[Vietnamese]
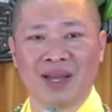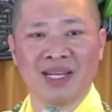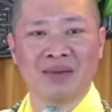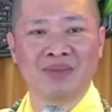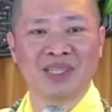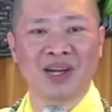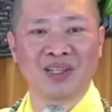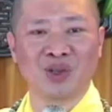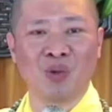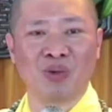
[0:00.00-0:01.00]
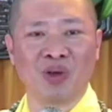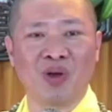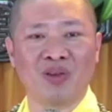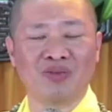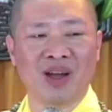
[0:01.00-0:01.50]
Mấy năm trời cùng
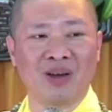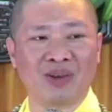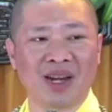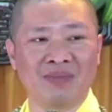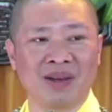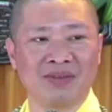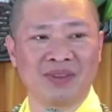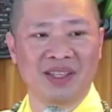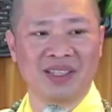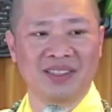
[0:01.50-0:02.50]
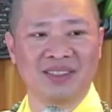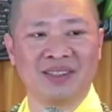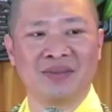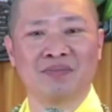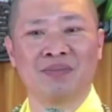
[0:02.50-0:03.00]
con vào ra bệnh viện
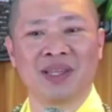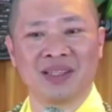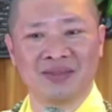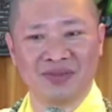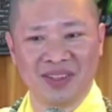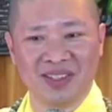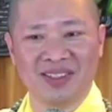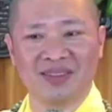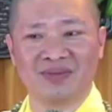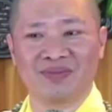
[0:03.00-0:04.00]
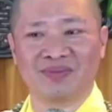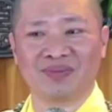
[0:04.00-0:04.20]
miễn phí.